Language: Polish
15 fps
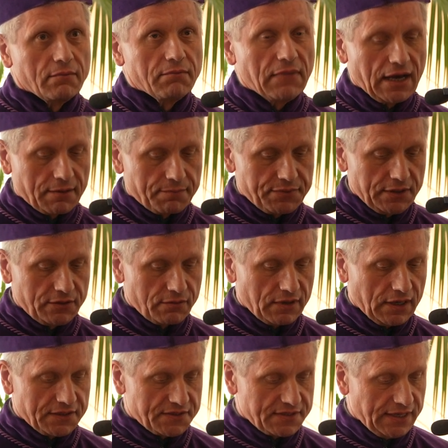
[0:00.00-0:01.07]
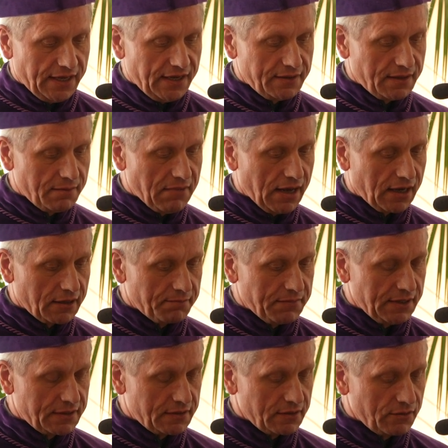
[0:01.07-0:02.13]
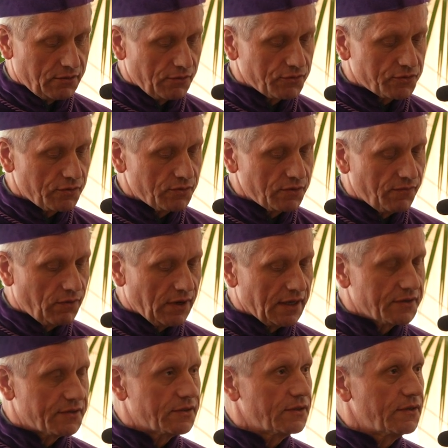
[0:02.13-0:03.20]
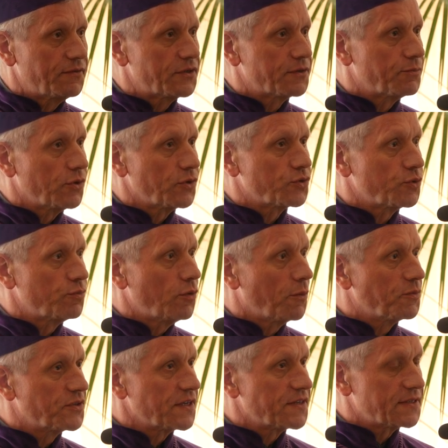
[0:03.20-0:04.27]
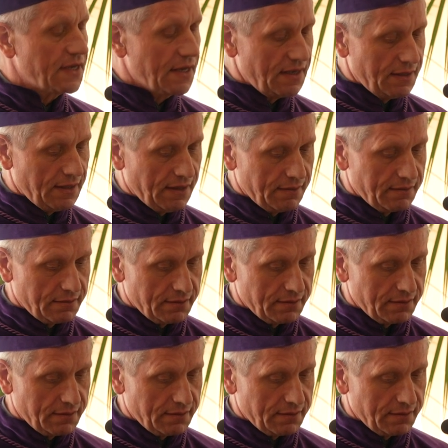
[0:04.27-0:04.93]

Macbeth oraz Lady Macbeth dążą do władzy w sposób obsesyjny.